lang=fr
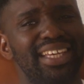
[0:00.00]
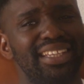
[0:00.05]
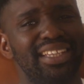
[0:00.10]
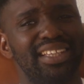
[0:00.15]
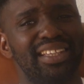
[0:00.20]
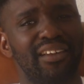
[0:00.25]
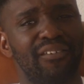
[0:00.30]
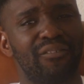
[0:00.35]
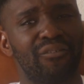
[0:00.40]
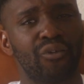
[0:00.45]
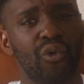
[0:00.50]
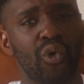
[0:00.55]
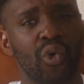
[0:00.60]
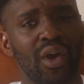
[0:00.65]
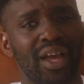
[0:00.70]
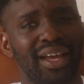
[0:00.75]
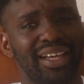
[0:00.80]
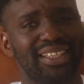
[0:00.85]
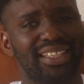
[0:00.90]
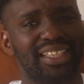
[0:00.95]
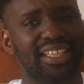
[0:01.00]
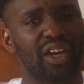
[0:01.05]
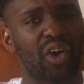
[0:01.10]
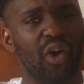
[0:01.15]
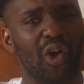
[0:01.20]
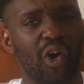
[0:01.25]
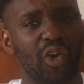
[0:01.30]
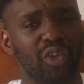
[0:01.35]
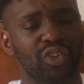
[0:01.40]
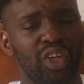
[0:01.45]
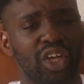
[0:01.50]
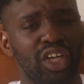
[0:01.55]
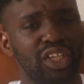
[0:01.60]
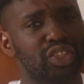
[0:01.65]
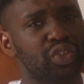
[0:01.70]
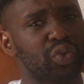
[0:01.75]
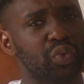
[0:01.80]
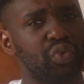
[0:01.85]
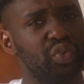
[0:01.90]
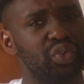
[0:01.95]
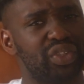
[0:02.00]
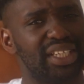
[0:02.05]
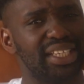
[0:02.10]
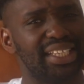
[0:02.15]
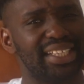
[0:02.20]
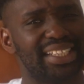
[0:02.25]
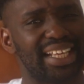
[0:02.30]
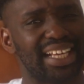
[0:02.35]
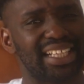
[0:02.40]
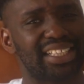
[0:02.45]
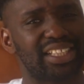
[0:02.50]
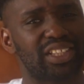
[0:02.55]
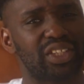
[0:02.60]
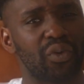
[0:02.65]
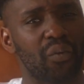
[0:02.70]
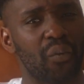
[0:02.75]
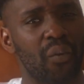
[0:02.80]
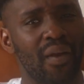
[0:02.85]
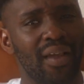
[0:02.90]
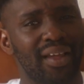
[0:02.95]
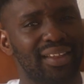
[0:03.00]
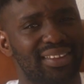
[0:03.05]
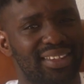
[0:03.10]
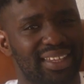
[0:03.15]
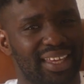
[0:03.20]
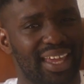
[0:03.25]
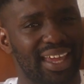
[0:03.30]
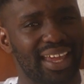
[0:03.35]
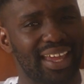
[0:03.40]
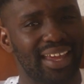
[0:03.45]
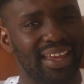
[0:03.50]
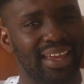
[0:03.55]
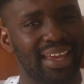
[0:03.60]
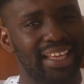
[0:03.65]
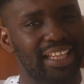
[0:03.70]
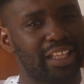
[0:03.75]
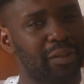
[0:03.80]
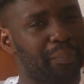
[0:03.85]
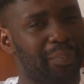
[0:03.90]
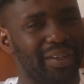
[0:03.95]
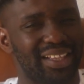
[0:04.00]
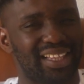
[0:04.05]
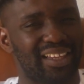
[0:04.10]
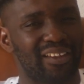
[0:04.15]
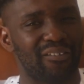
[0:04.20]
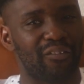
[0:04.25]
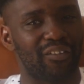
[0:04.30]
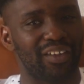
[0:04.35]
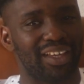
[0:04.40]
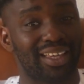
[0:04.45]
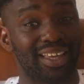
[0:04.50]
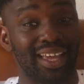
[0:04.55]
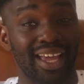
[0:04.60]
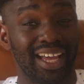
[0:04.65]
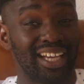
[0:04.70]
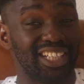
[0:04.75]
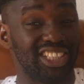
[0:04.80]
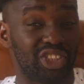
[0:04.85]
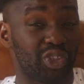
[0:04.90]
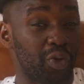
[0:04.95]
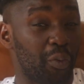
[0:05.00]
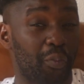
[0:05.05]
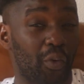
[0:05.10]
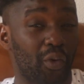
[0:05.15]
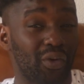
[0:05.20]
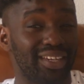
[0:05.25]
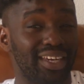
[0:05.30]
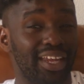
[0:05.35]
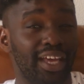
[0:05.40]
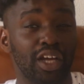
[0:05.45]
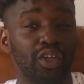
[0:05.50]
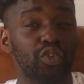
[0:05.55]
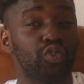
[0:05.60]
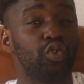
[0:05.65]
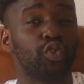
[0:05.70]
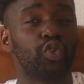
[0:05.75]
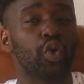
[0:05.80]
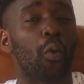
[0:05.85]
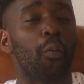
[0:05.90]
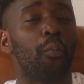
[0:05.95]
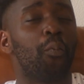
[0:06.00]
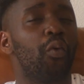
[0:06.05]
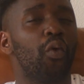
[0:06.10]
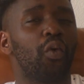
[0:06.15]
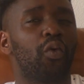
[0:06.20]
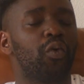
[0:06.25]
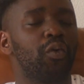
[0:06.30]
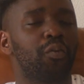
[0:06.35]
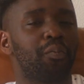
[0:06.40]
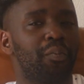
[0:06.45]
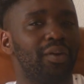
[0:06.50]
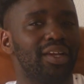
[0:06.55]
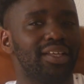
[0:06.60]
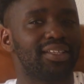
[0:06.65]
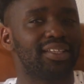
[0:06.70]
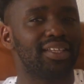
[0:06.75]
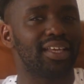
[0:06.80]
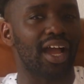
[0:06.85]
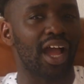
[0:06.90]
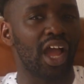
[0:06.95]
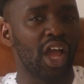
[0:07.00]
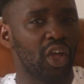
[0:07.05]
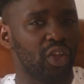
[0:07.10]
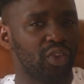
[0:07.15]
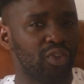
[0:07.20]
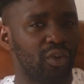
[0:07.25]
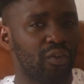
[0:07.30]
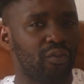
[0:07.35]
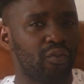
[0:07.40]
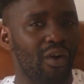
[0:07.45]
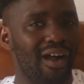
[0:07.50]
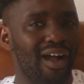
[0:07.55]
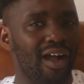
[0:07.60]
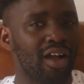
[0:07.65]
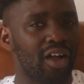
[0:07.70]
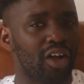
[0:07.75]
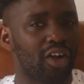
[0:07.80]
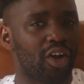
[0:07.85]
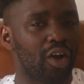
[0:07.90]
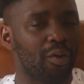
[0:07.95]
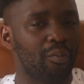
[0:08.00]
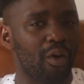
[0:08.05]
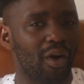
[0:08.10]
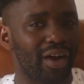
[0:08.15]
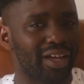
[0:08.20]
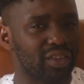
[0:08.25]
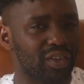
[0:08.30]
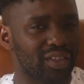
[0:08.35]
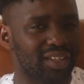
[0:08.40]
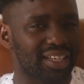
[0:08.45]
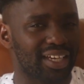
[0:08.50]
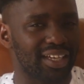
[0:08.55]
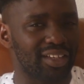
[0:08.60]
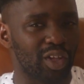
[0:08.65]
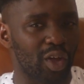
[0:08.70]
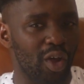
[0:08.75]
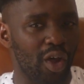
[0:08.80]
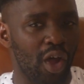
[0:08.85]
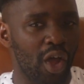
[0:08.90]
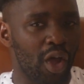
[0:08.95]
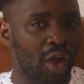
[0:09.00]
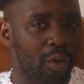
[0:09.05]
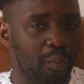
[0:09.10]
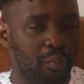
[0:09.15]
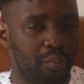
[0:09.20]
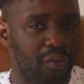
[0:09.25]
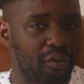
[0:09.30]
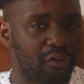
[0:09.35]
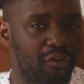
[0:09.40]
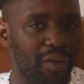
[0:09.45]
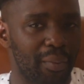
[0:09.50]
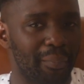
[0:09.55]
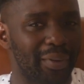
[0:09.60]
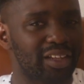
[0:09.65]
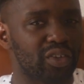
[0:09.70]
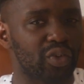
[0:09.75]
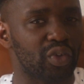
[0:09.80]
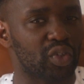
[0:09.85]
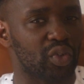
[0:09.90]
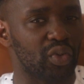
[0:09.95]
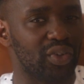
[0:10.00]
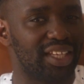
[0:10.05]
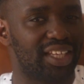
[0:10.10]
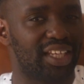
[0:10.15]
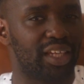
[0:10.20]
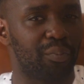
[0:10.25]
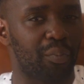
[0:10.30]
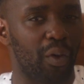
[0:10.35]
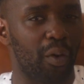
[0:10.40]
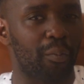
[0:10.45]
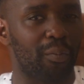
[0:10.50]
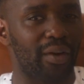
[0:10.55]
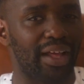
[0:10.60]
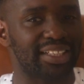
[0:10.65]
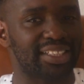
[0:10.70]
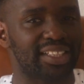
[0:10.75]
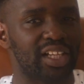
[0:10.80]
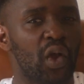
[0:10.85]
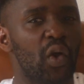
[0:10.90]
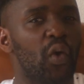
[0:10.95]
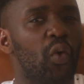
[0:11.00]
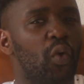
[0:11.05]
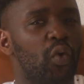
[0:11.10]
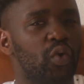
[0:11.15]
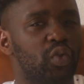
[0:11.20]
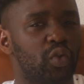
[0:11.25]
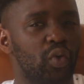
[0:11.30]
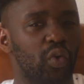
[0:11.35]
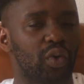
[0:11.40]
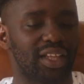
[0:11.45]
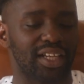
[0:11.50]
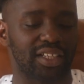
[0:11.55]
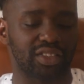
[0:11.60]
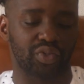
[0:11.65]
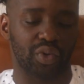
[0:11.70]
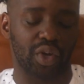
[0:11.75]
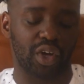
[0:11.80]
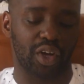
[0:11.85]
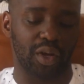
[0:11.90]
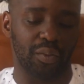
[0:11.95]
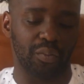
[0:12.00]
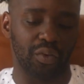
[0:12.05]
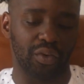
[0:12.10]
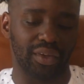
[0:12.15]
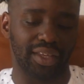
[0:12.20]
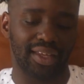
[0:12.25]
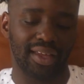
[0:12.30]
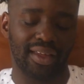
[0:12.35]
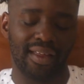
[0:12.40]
et des défauts qui rendent son utilisation très spécifique. Je prenais toujours beaucoup de plaisir de voir comment un entraîneur pouvait mettre son équipe en place autour d'un joueur comme lui.